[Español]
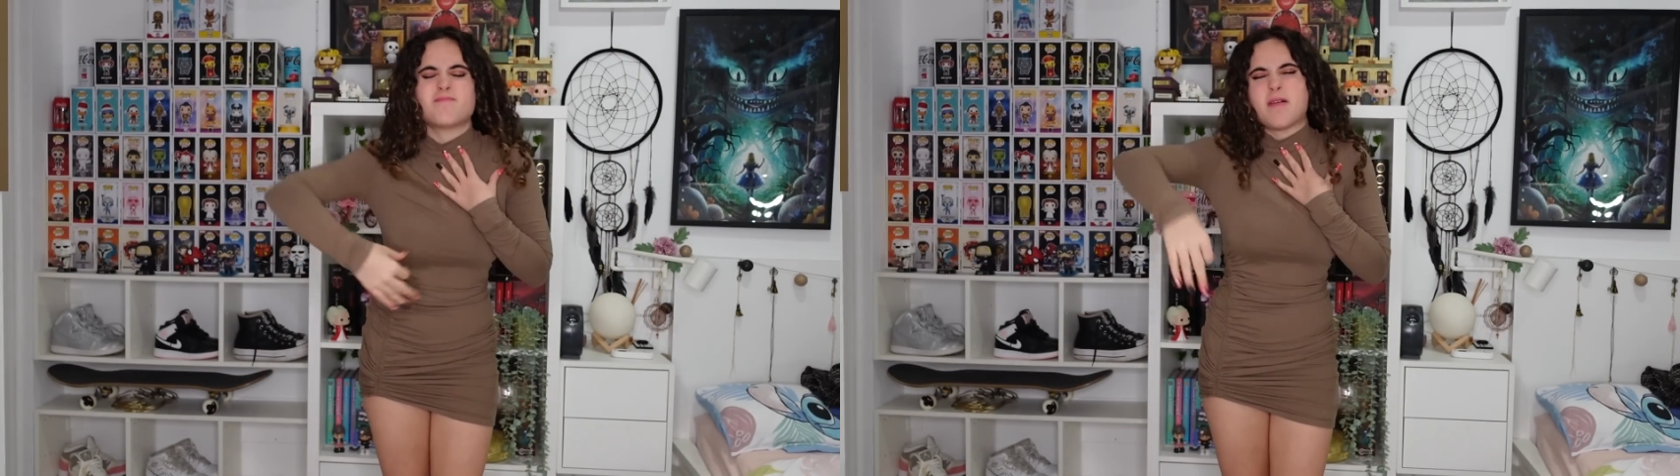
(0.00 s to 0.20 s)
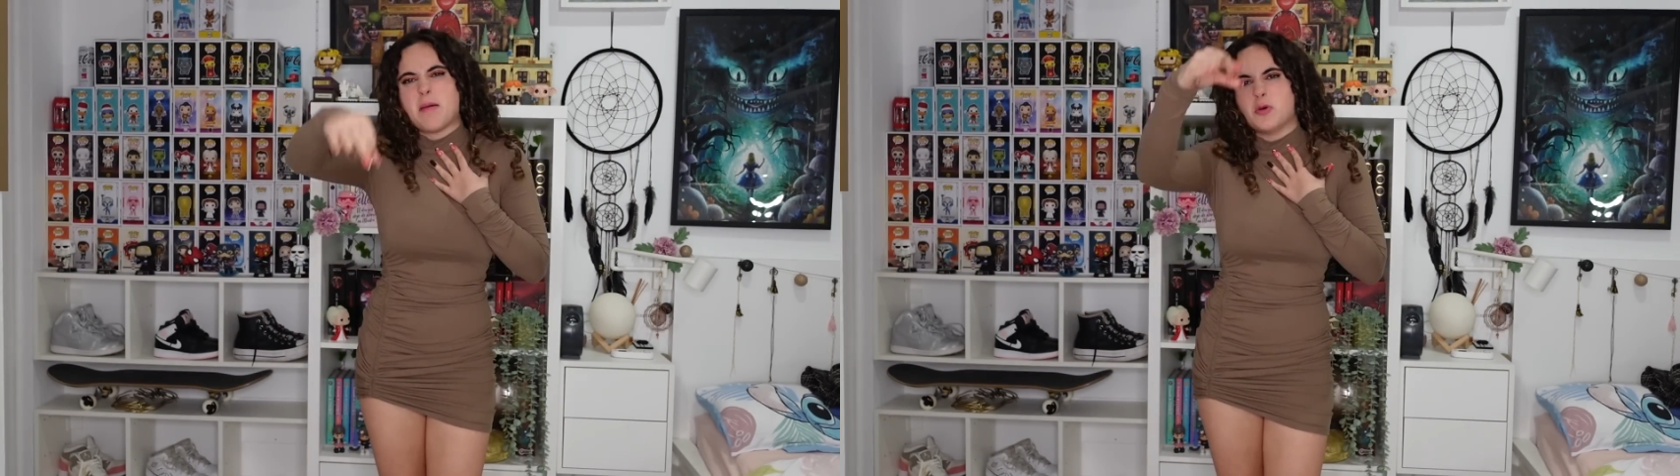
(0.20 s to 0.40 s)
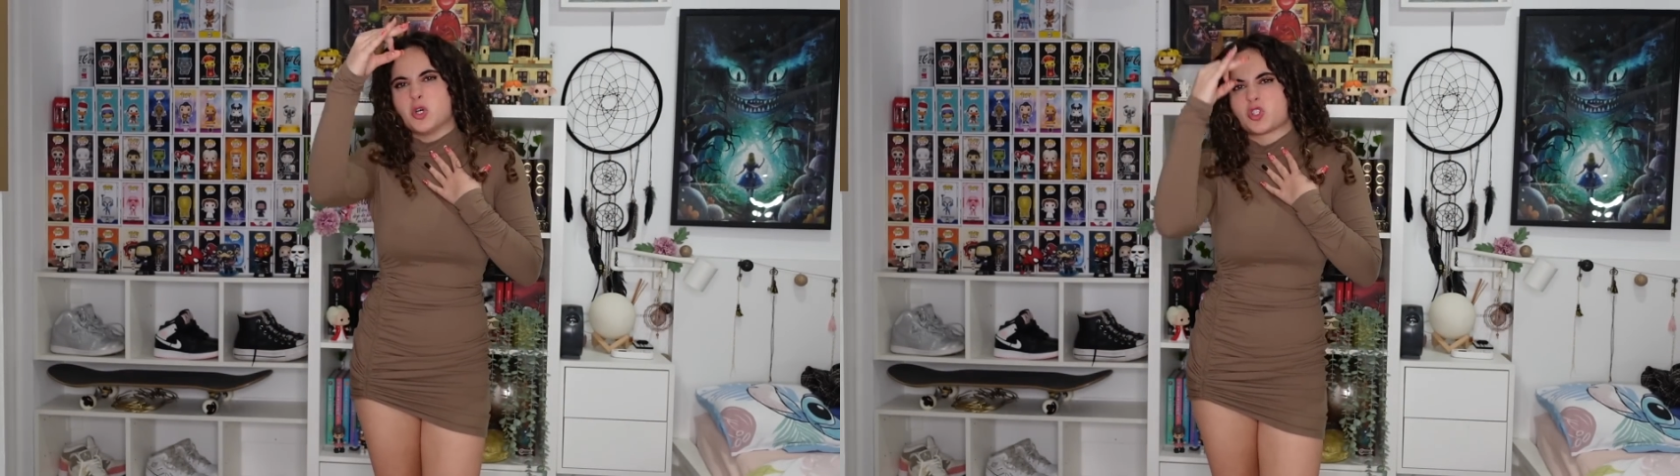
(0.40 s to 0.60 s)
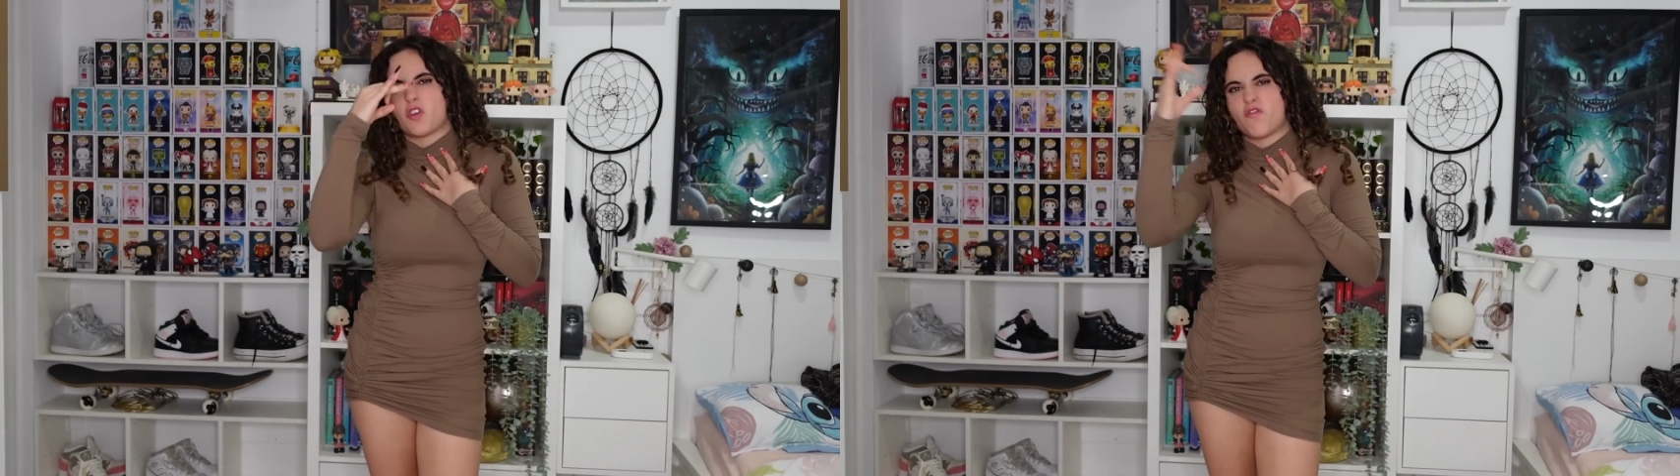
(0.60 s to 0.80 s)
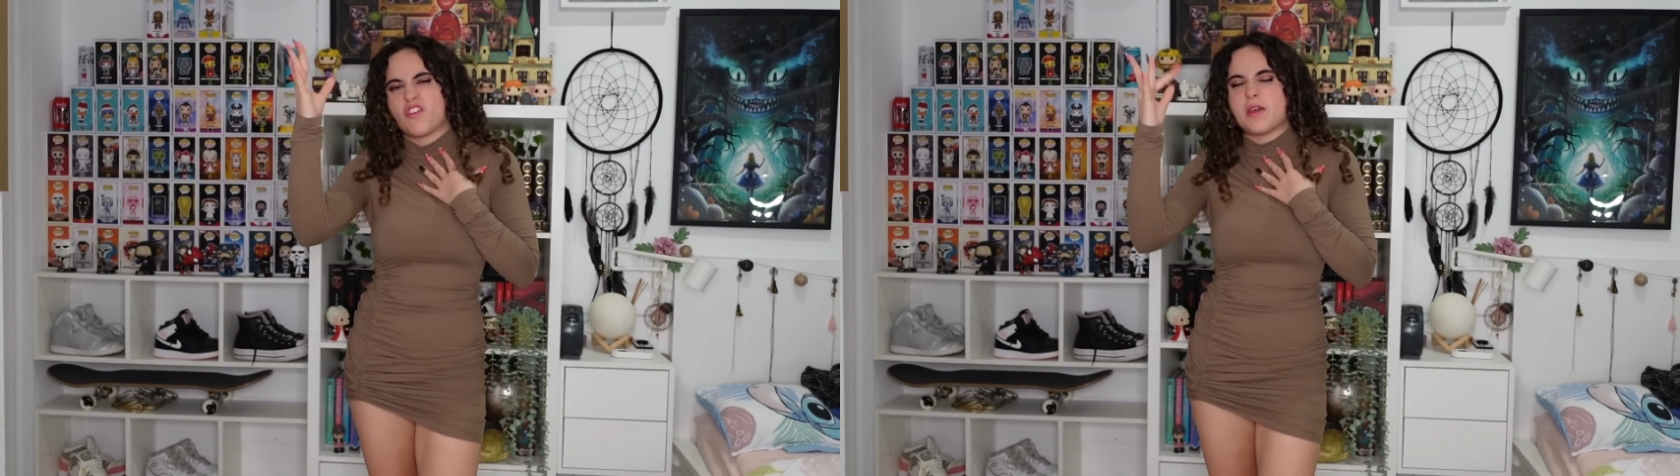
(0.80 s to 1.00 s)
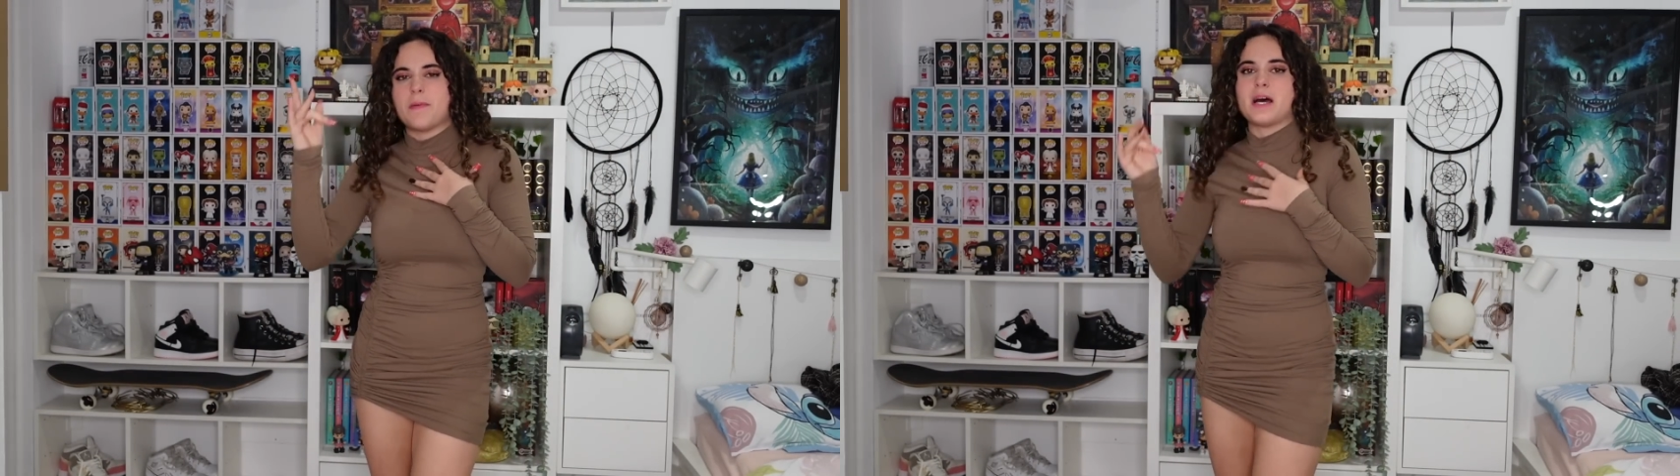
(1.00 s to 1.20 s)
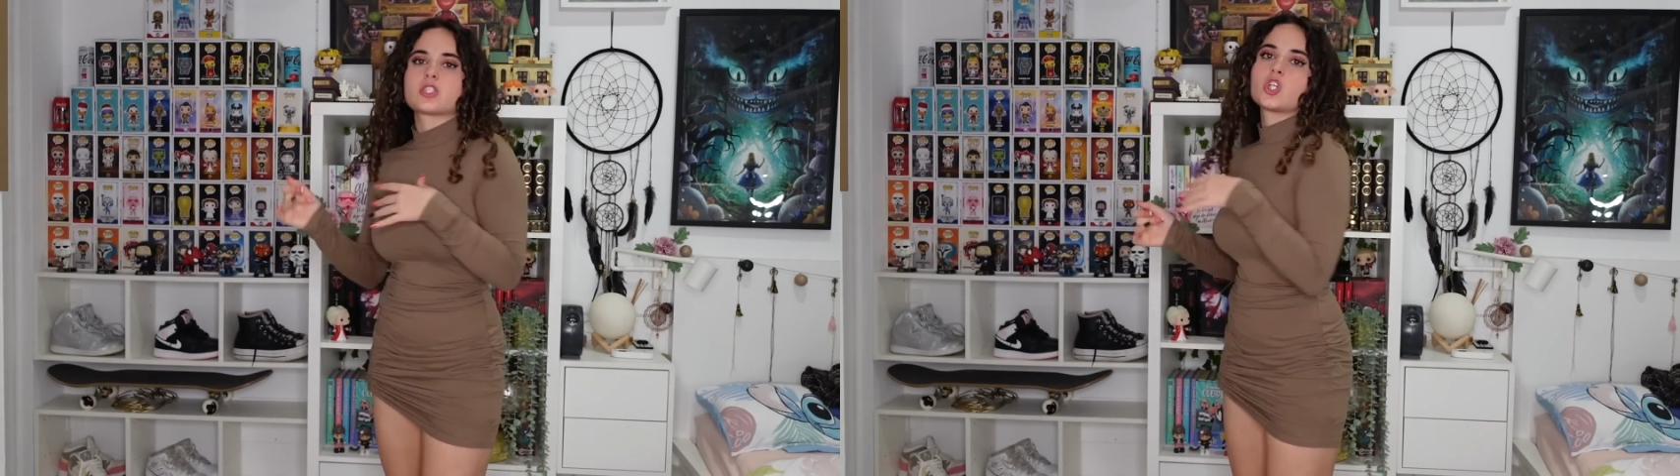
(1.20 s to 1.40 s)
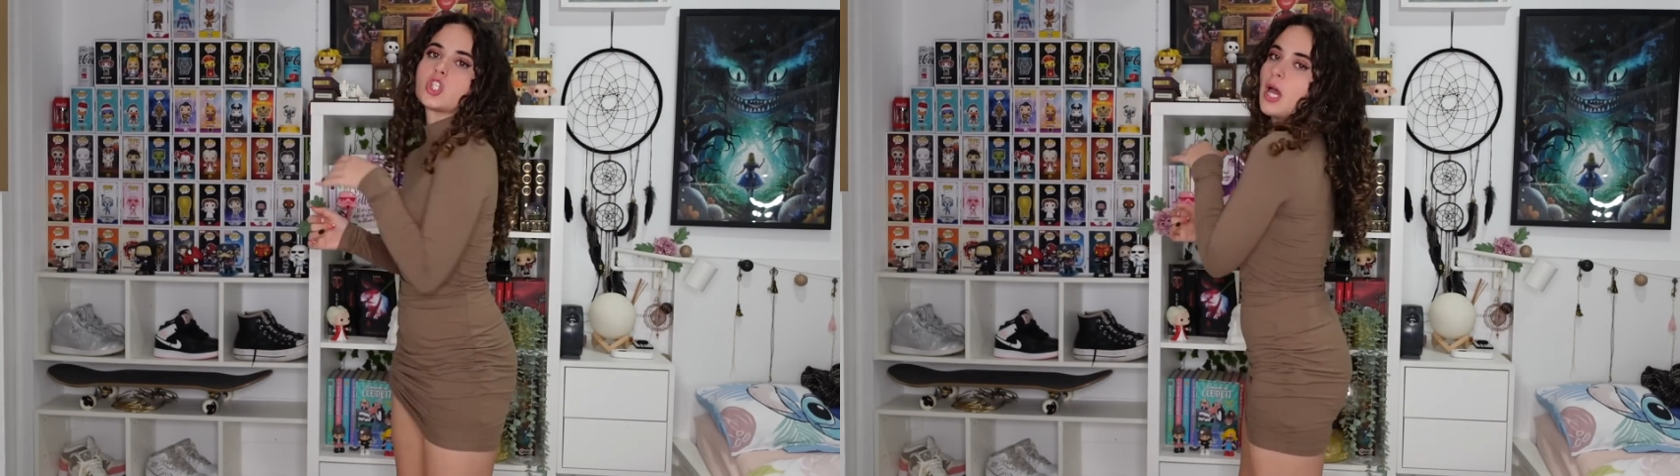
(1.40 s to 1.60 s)
Vamos,
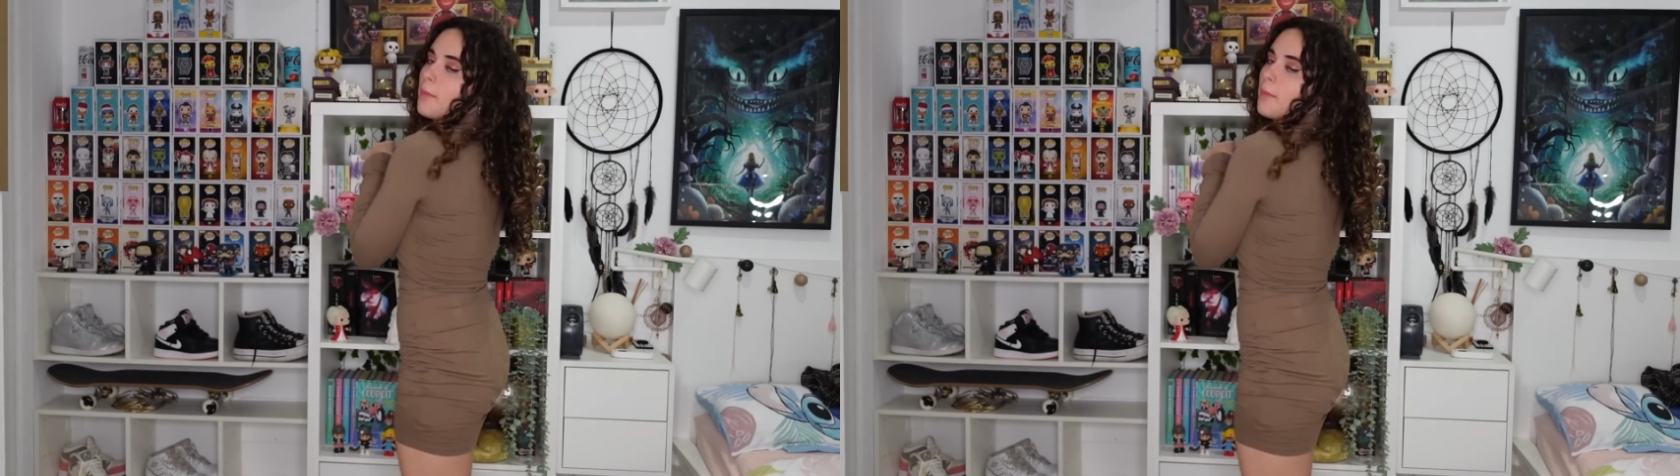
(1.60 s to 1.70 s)
flipas, o sea,